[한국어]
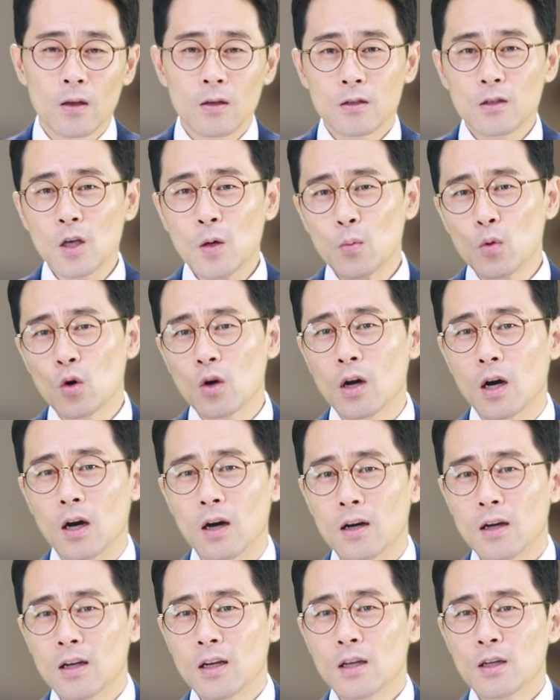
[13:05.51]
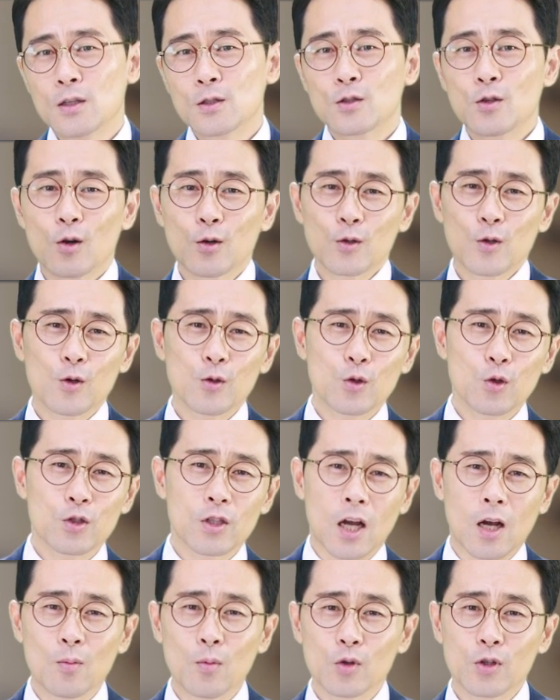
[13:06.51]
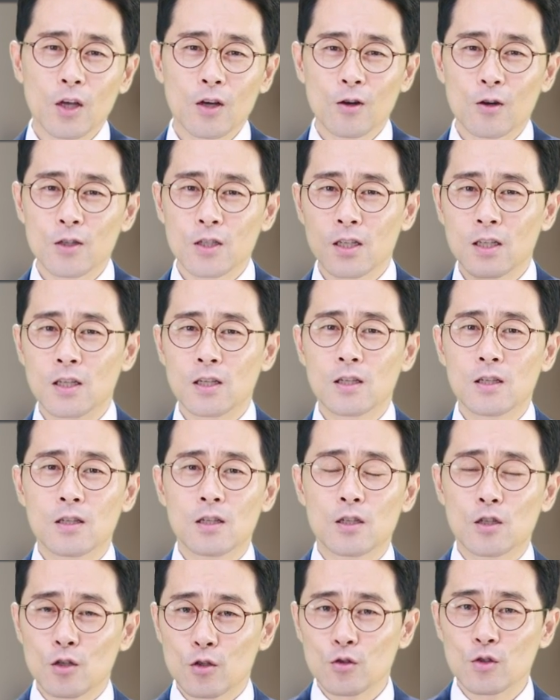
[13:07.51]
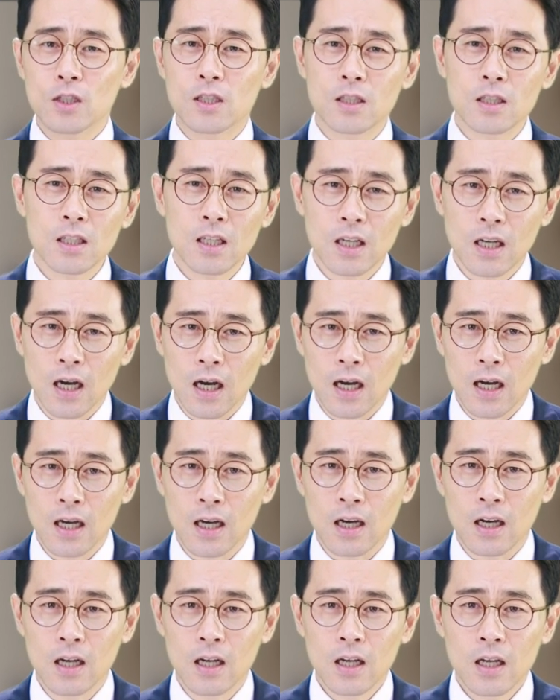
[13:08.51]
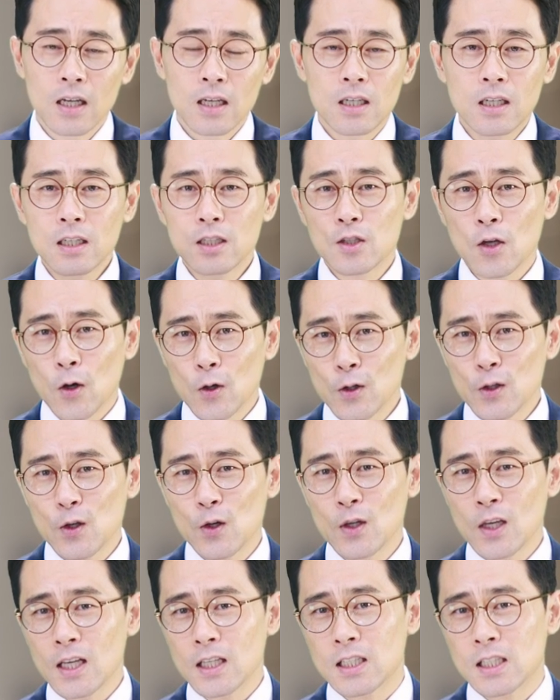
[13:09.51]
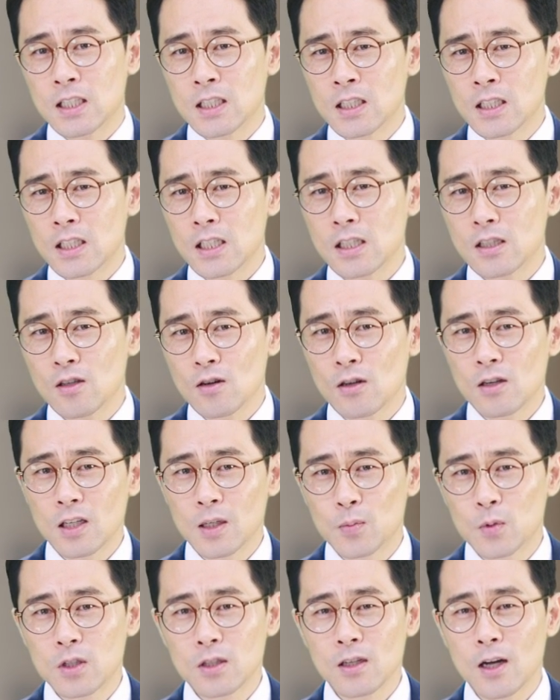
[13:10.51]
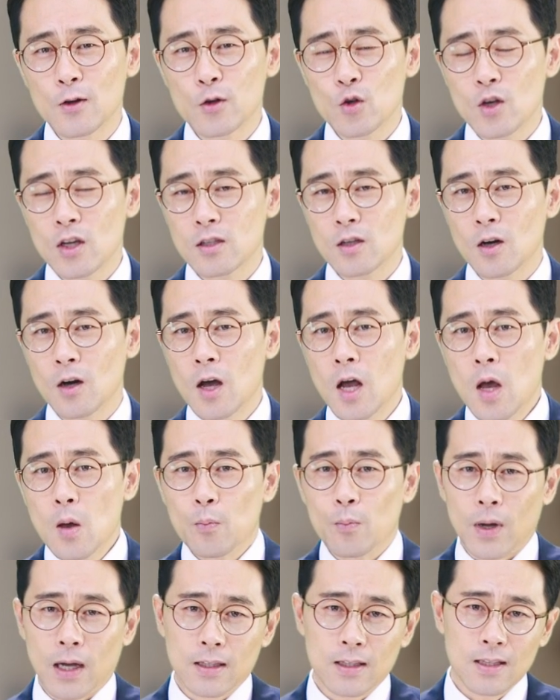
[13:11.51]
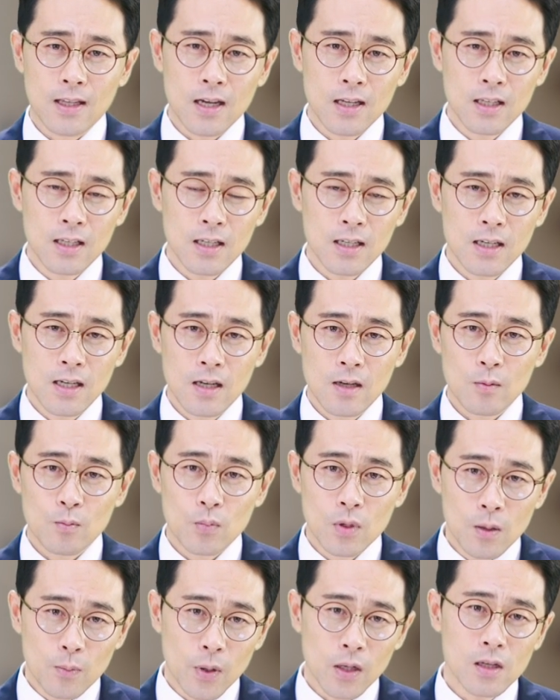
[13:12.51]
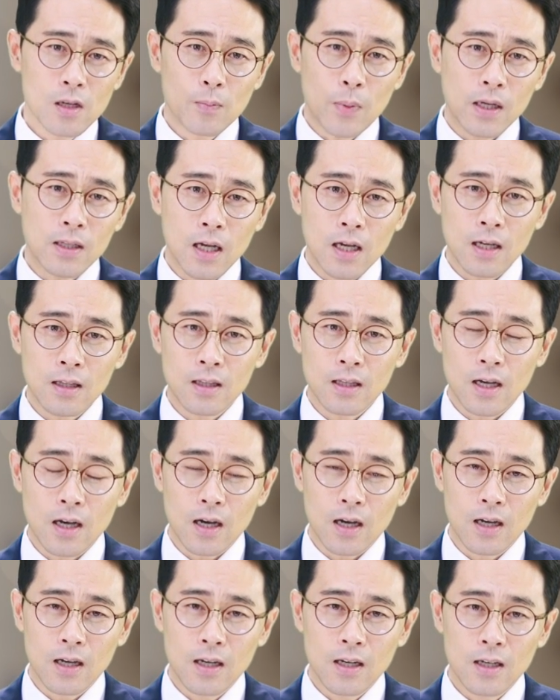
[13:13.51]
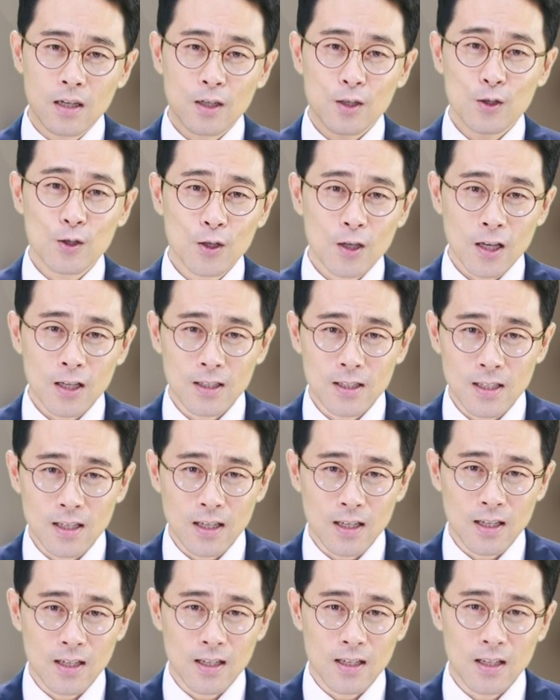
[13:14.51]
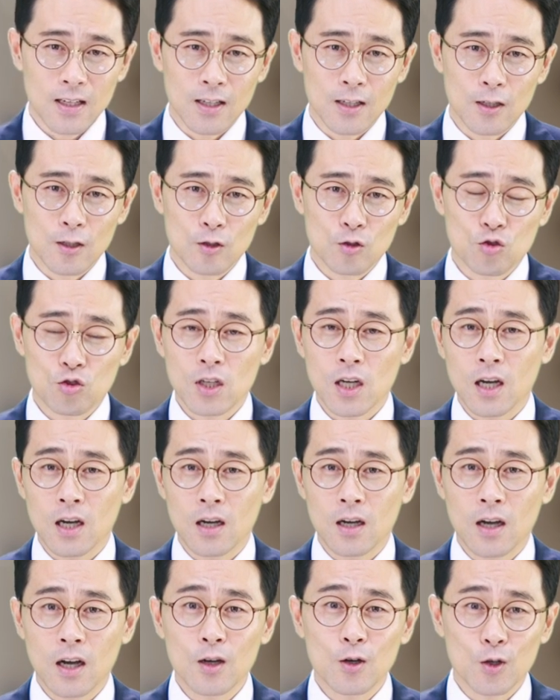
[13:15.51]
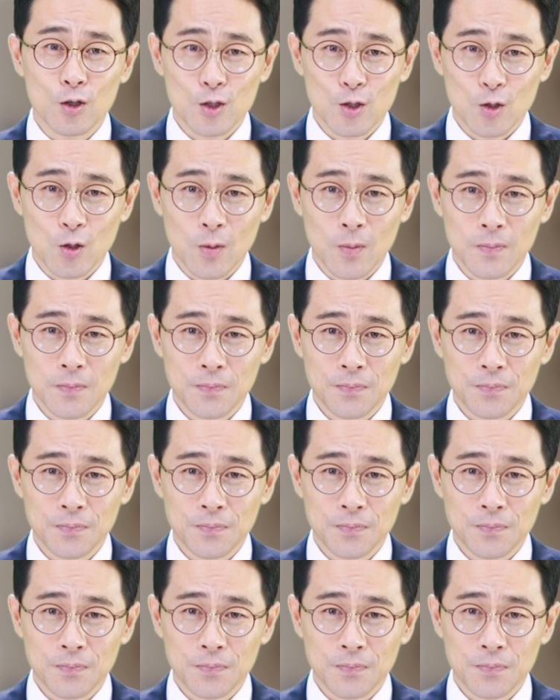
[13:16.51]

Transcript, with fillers: 그게 뭔가 성경도 잘못된 것이 있을 수 있으니까 그 성경의 진실성을 입증하기 위해서 마땅히 비판을 받아야 한다. 그렇게 이제 주장한 것이죠.